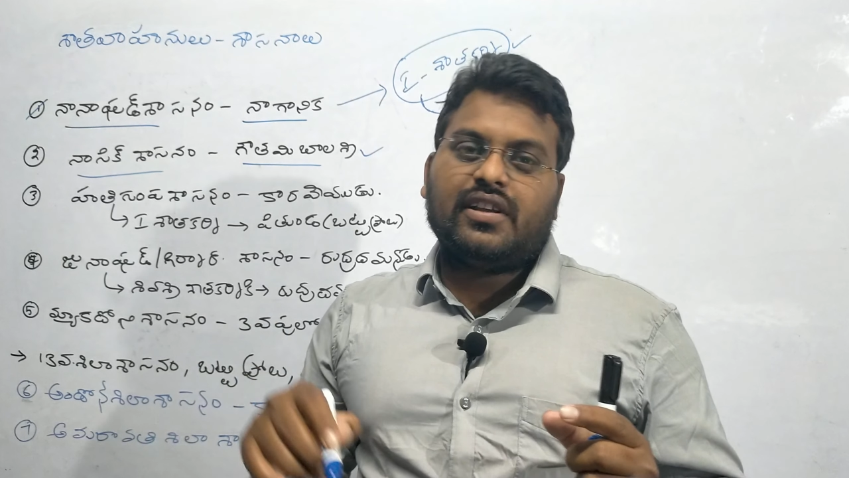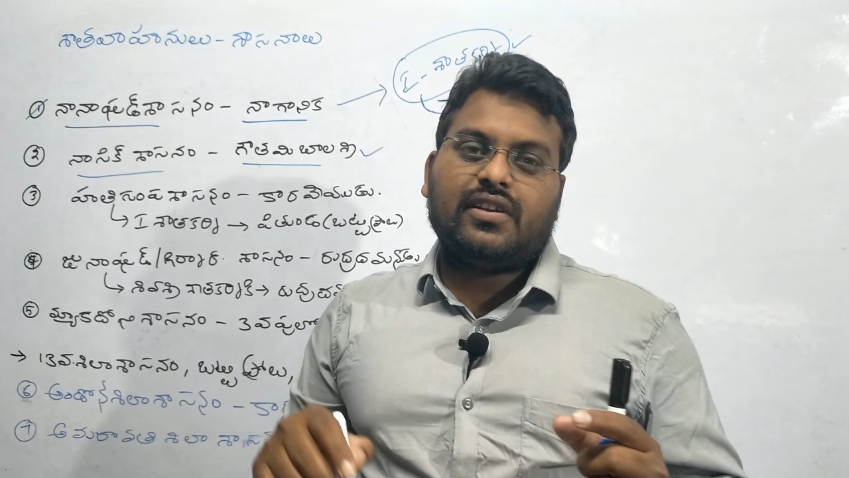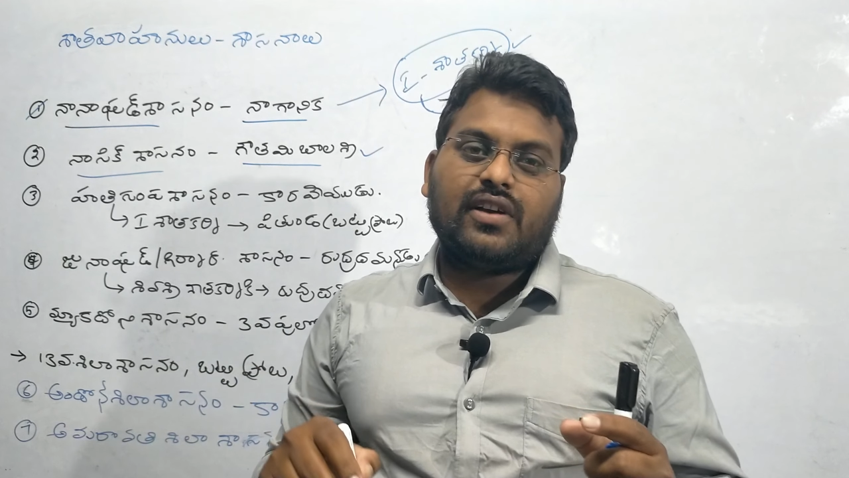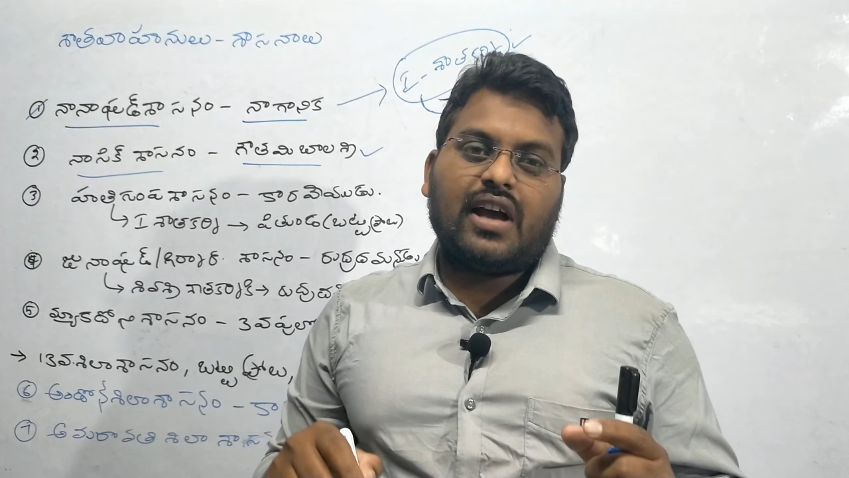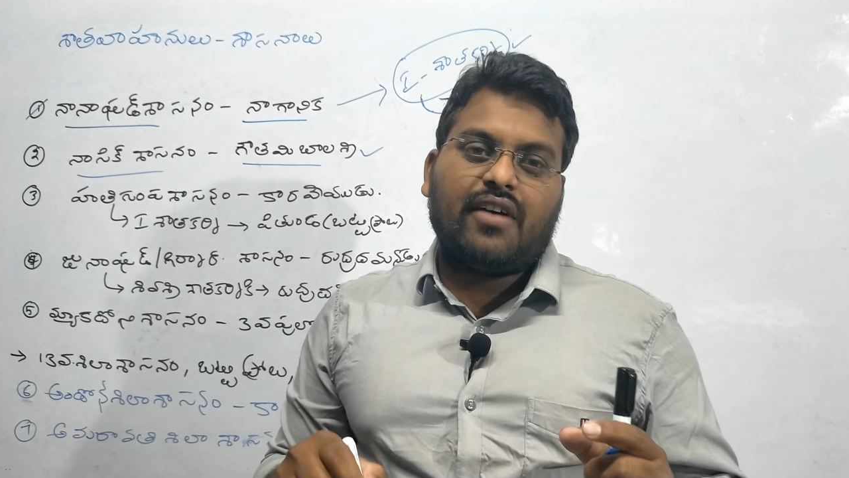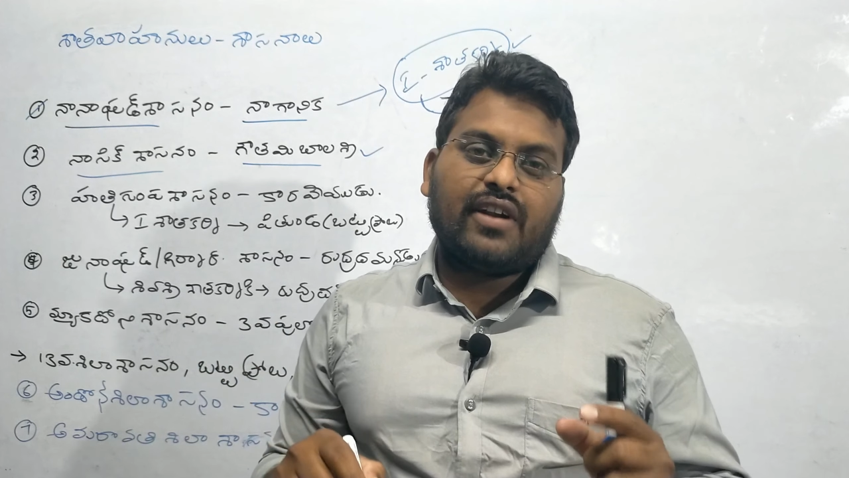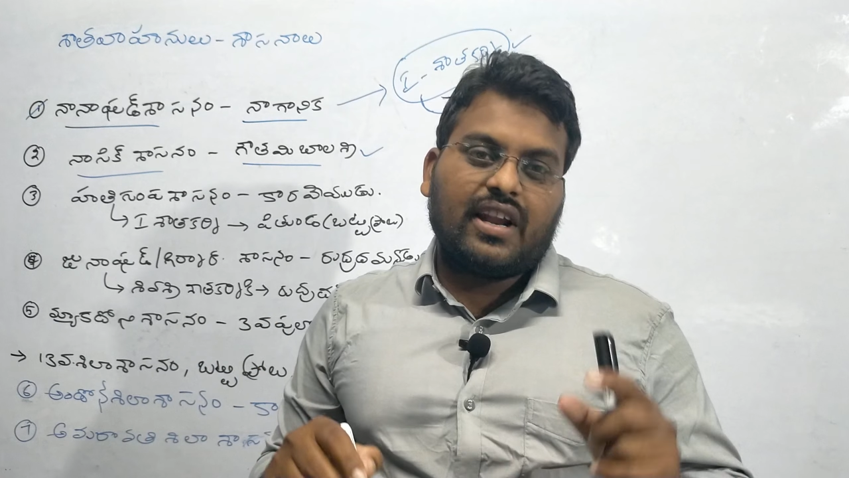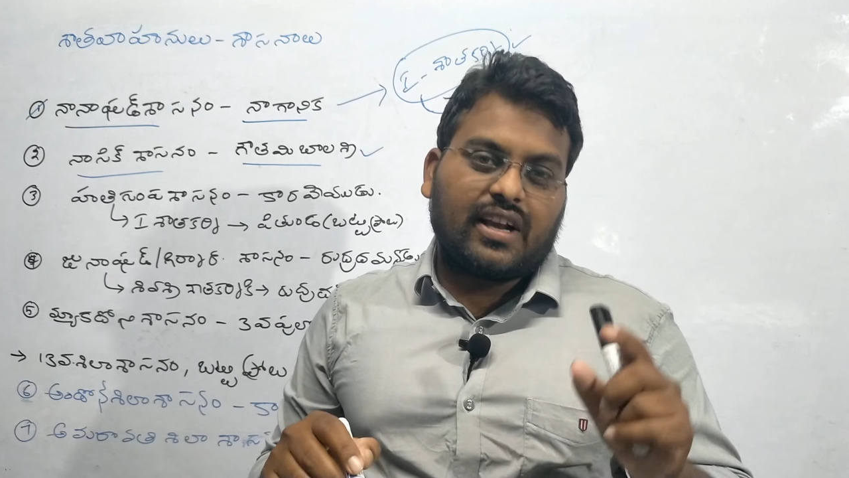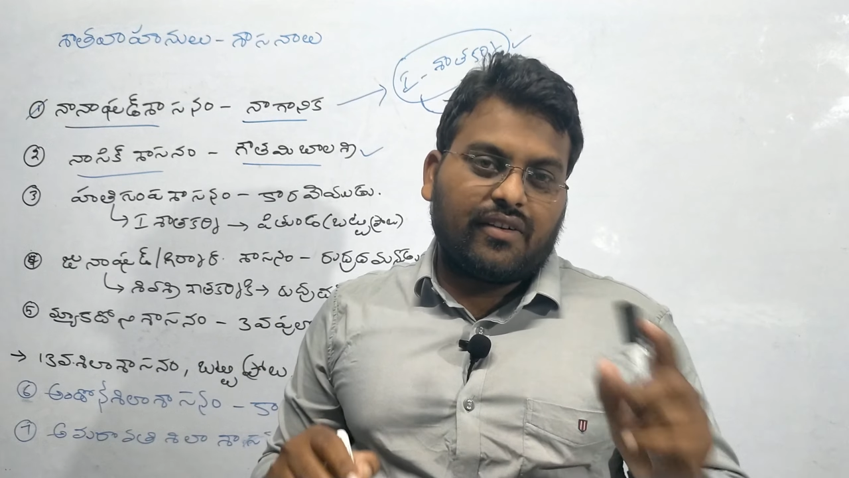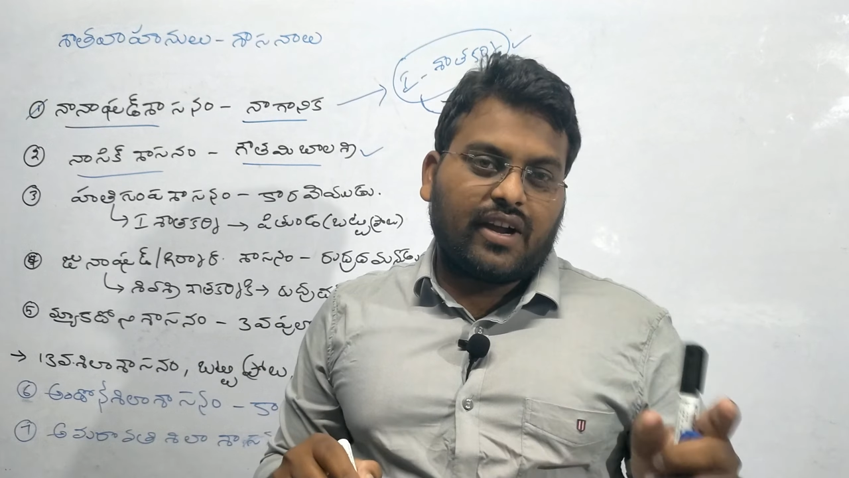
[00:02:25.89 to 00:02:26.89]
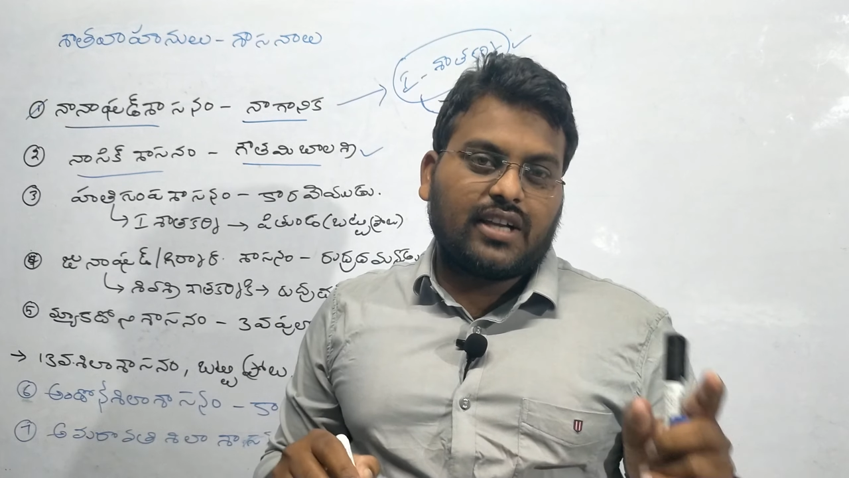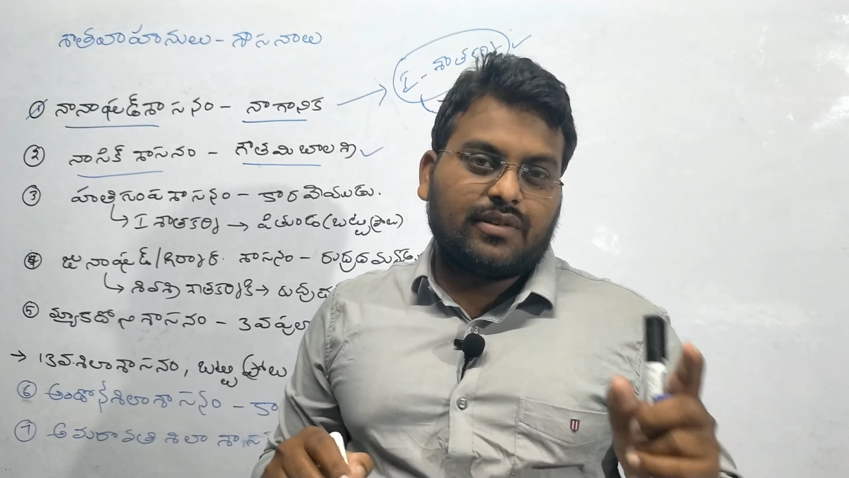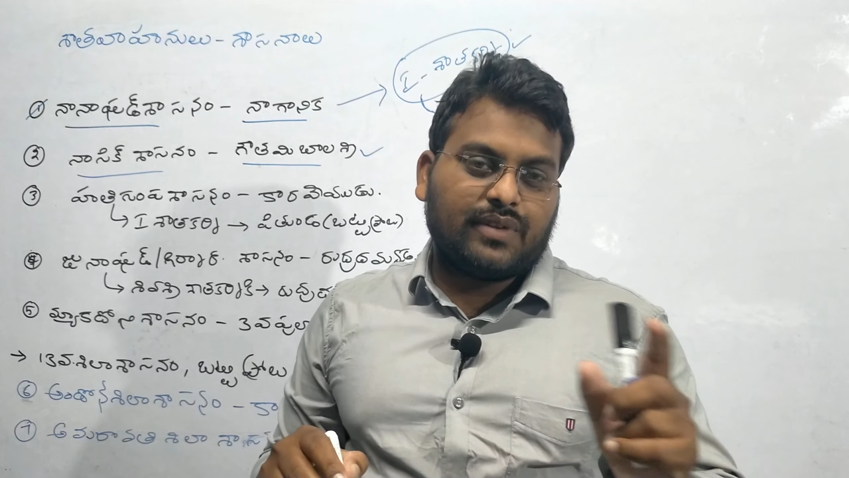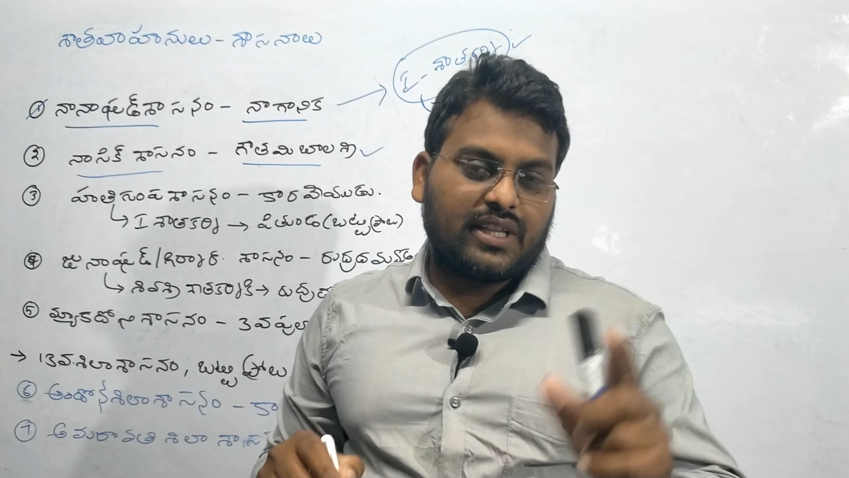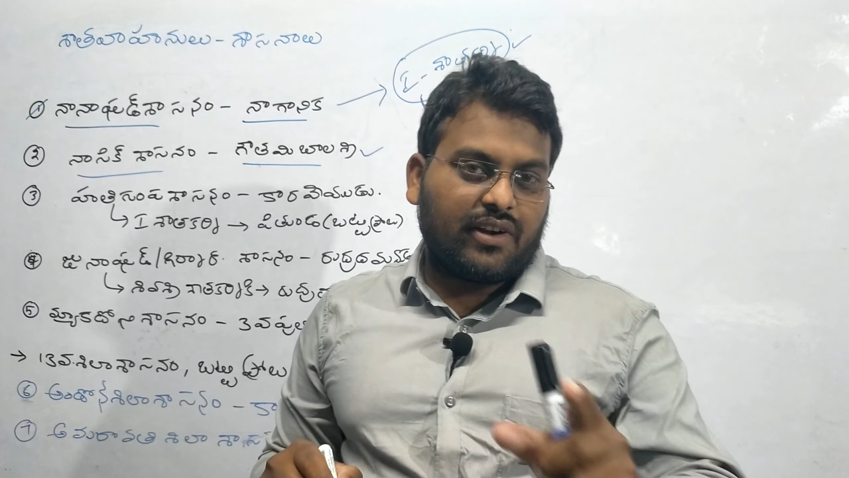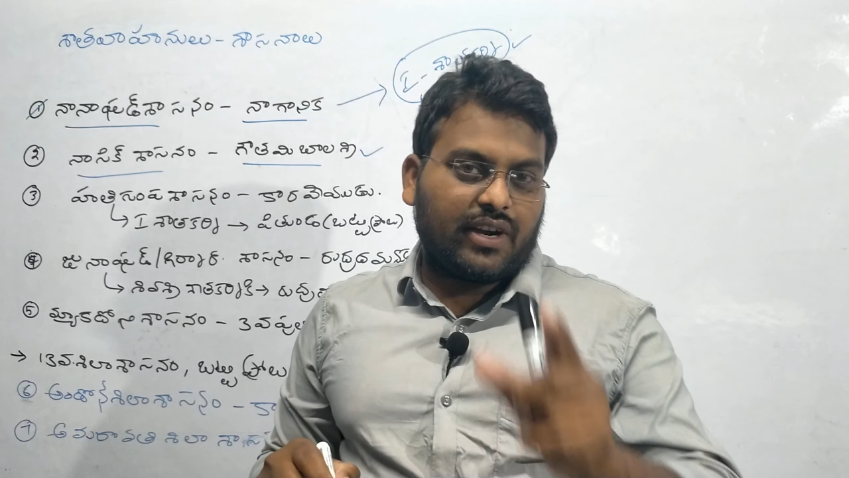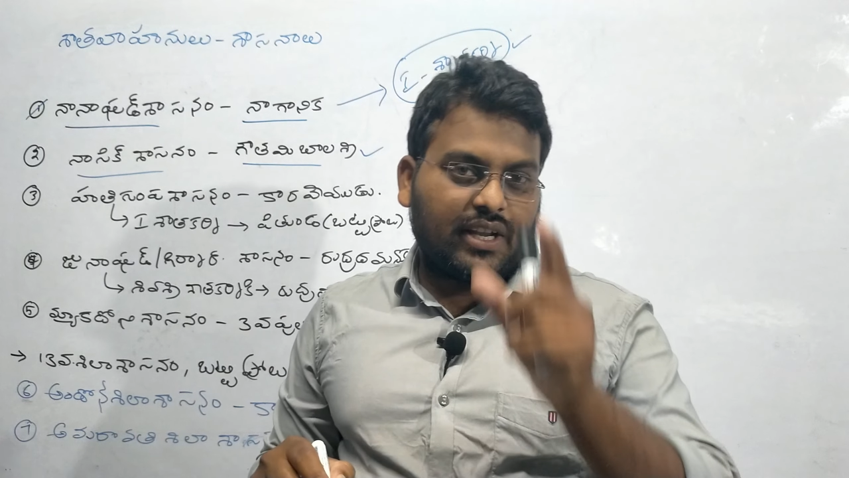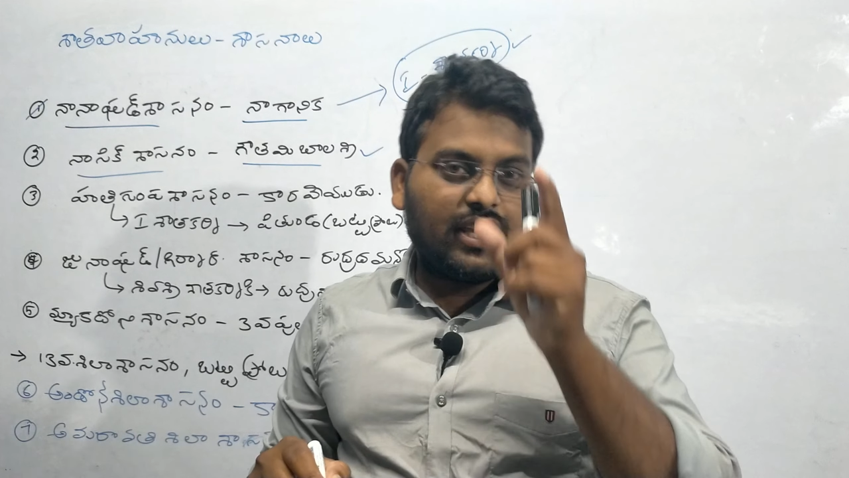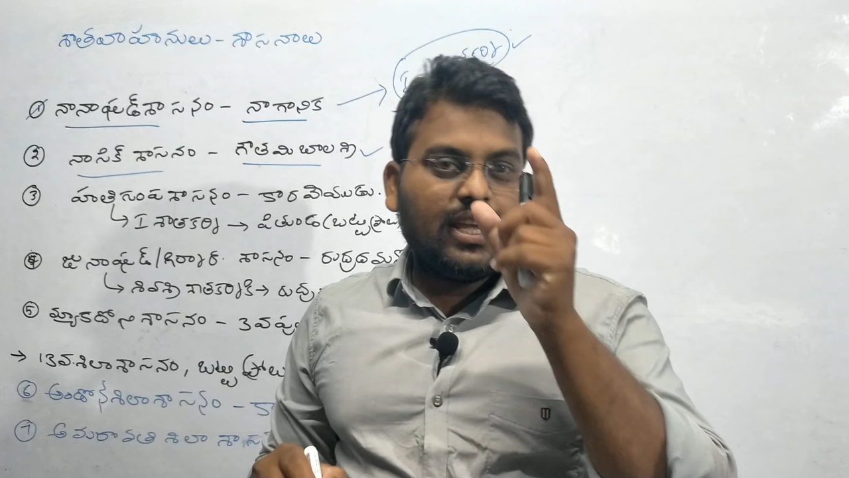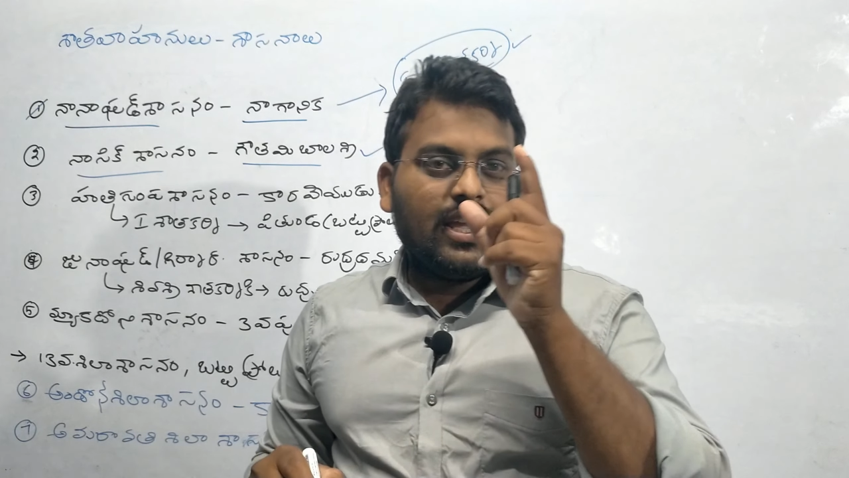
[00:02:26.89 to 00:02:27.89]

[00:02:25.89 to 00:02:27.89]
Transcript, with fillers: ఇటు కావడానికి అవకాశం ఉంటుంది కాబట్టి